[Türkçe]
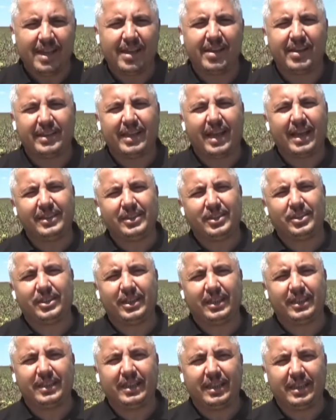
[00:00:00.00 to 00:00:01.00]
Evet
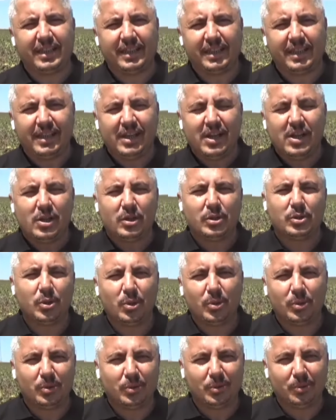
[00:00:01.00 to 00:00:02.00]
ayçiçeğindeki
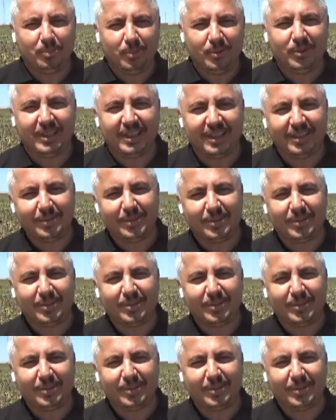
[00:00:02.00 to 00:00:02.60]
son durum bu diyelim.